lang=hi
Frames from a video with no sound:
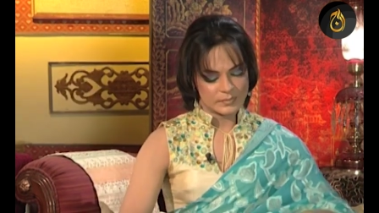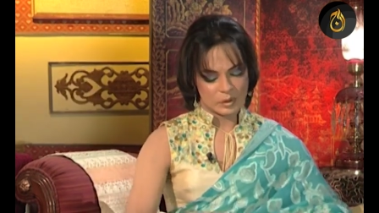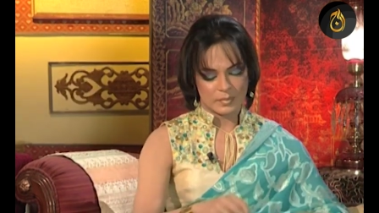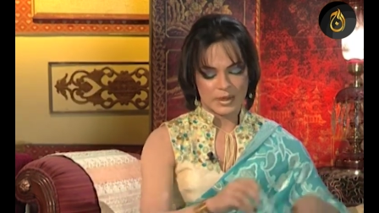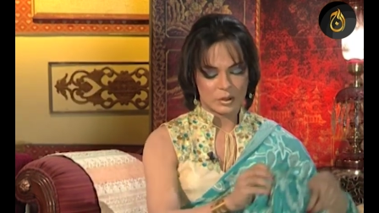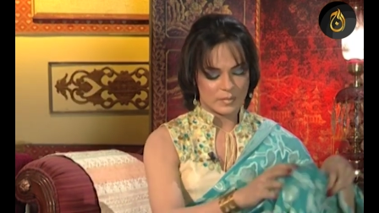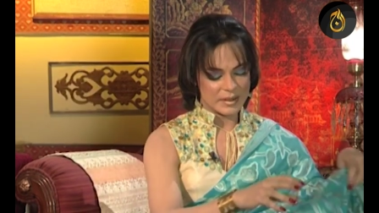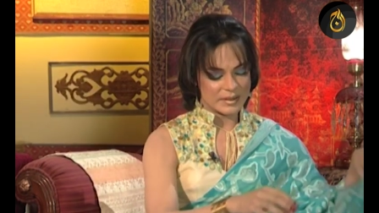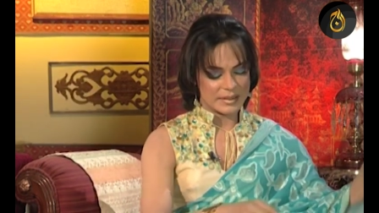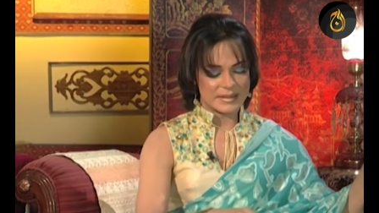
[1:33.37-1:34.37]
तुमने तो अपने
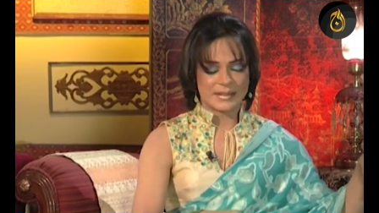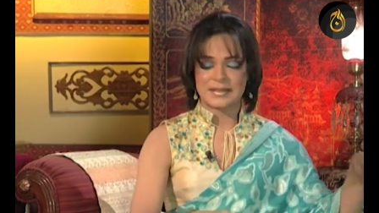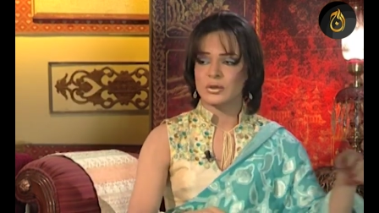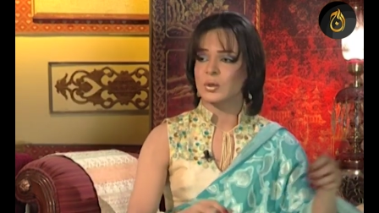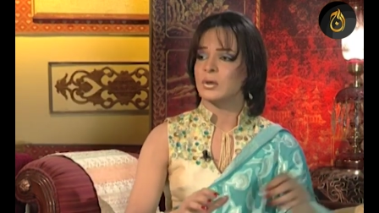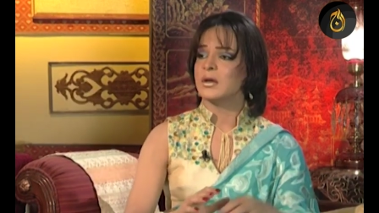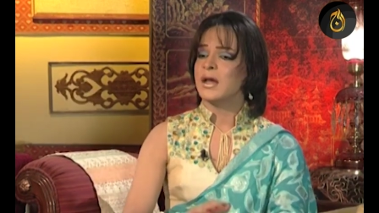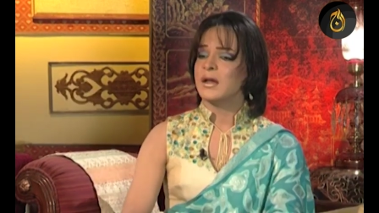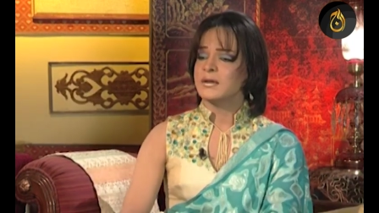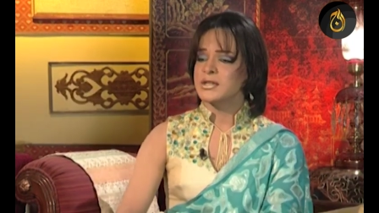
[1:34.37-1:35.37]
दिल की सिस्कियों को
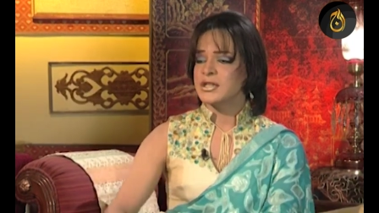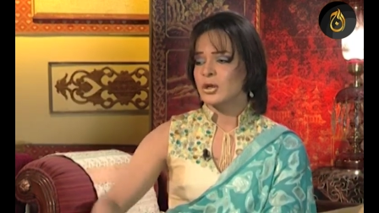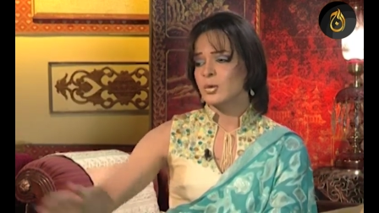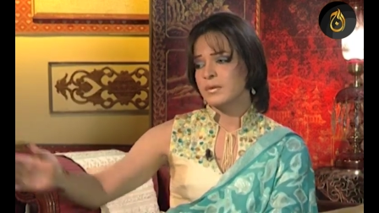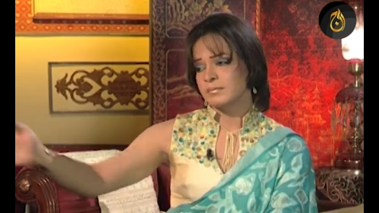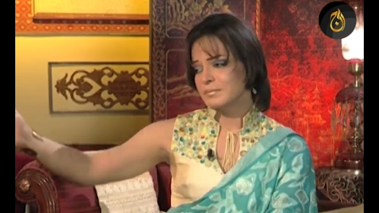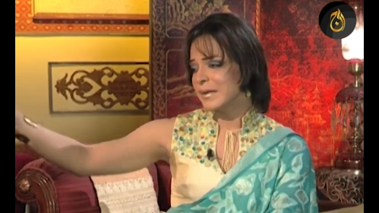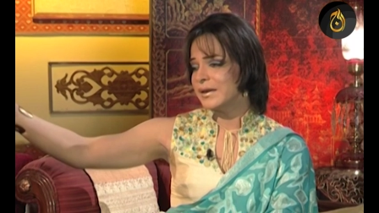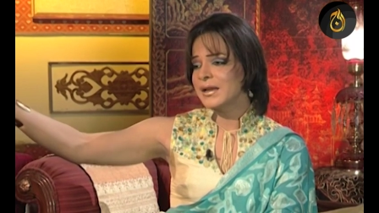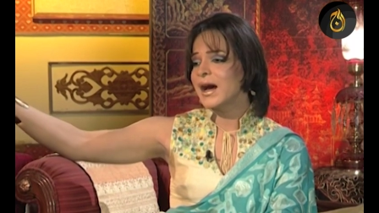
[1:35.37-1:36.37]
शेरों
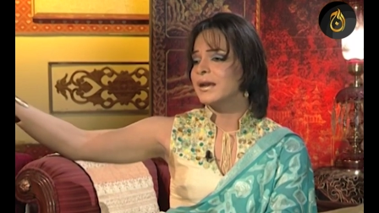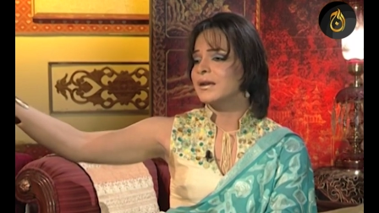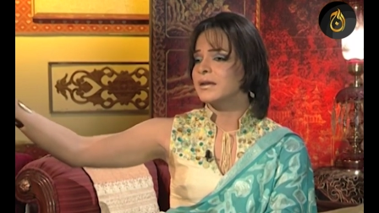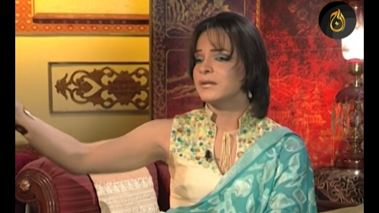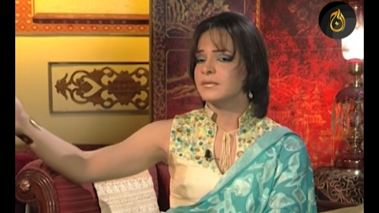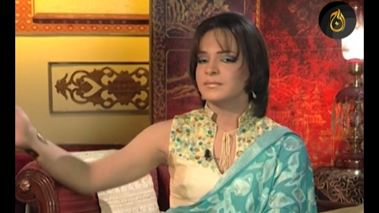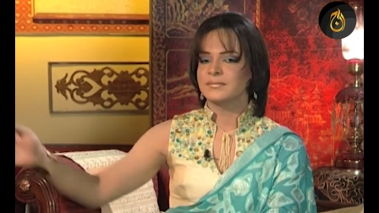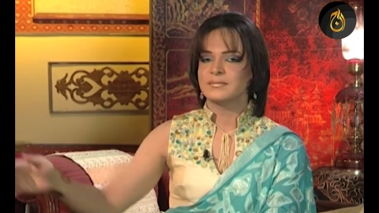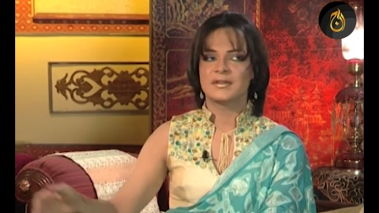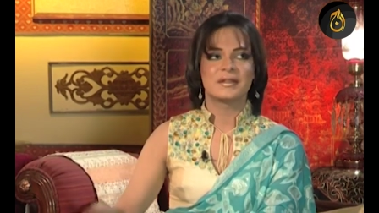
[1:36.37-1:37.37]
में ढाल कर
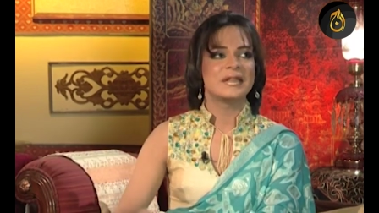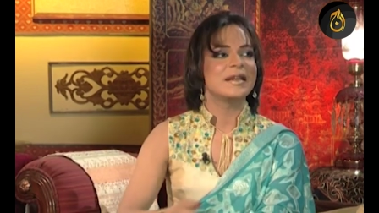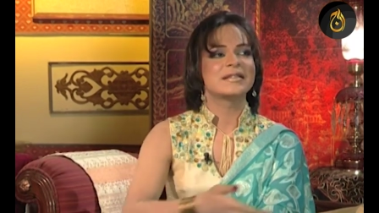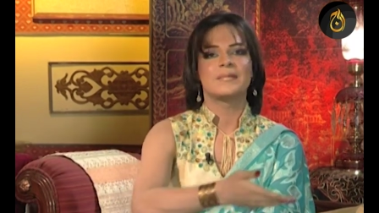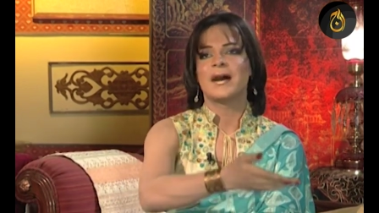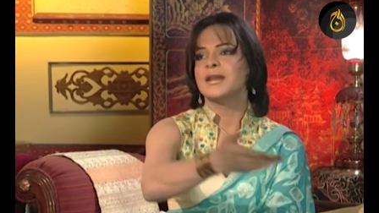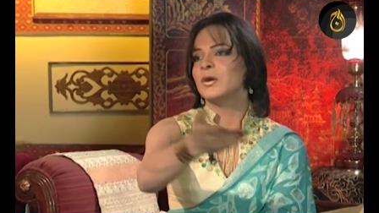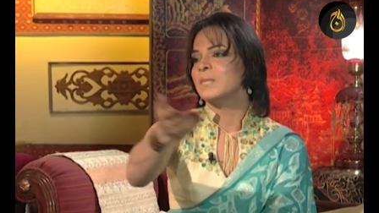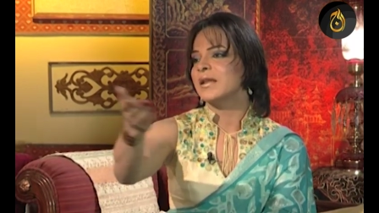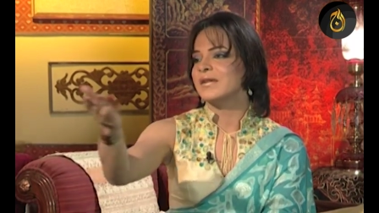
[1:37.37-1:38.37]
एक ज़माने
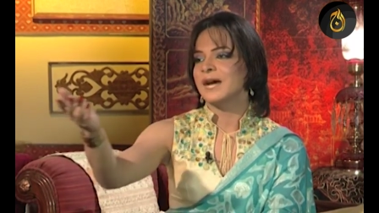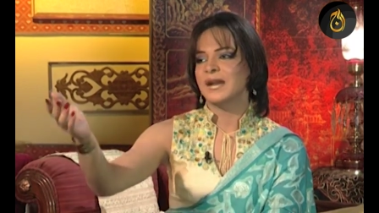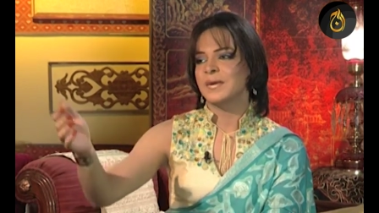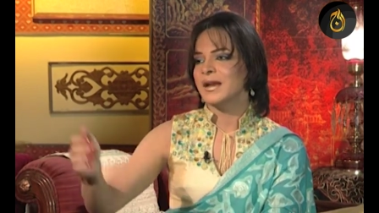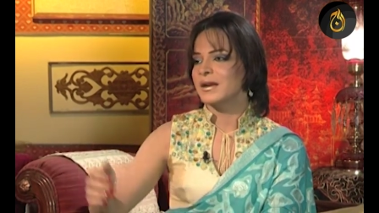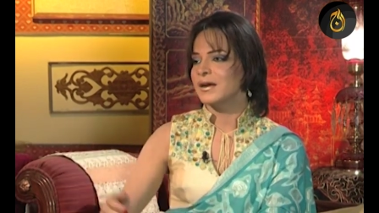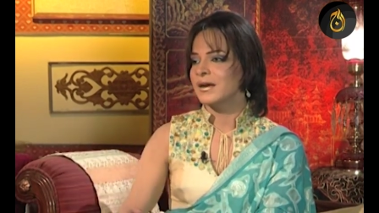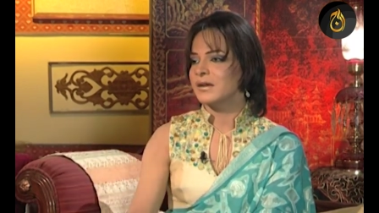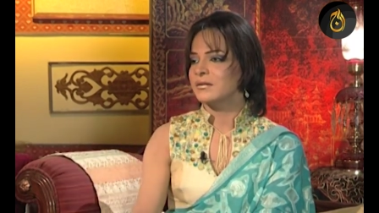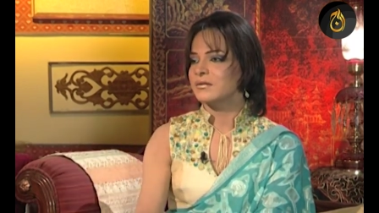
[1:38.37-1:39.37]
को अपना दीवाना बना रखा
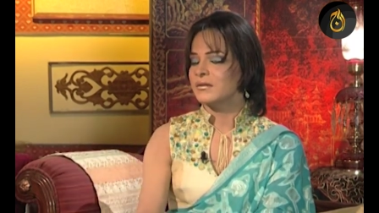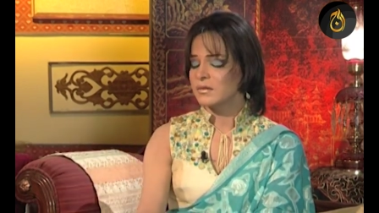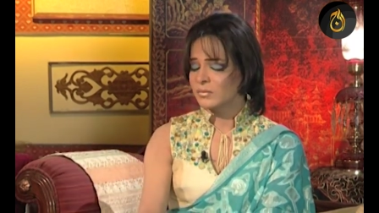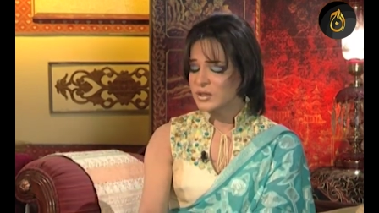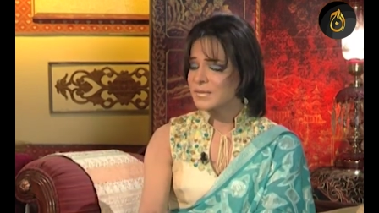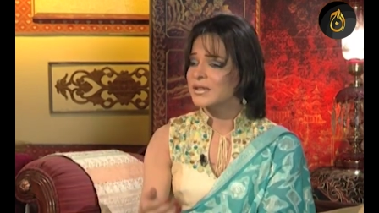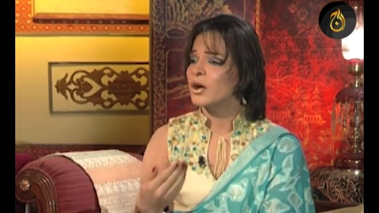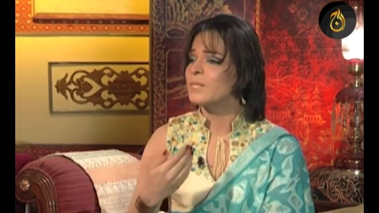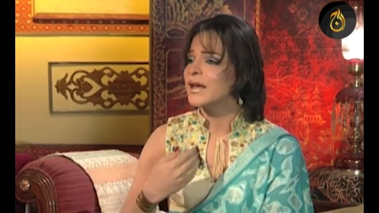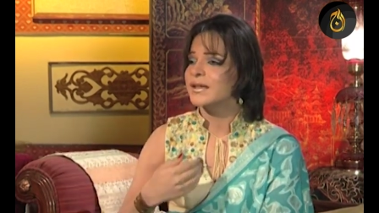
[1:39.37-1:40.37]
है मुझे बताओ
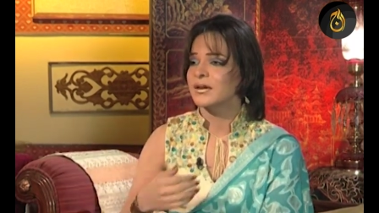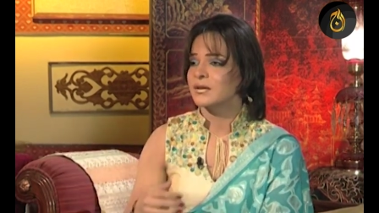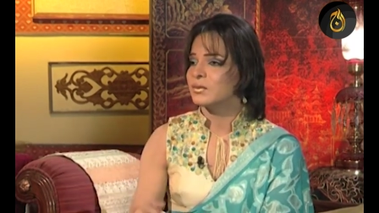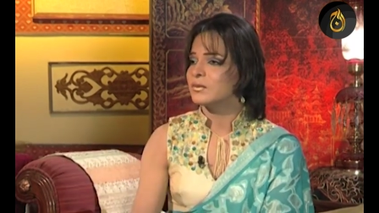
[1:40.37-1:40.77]
मैं क्या करूं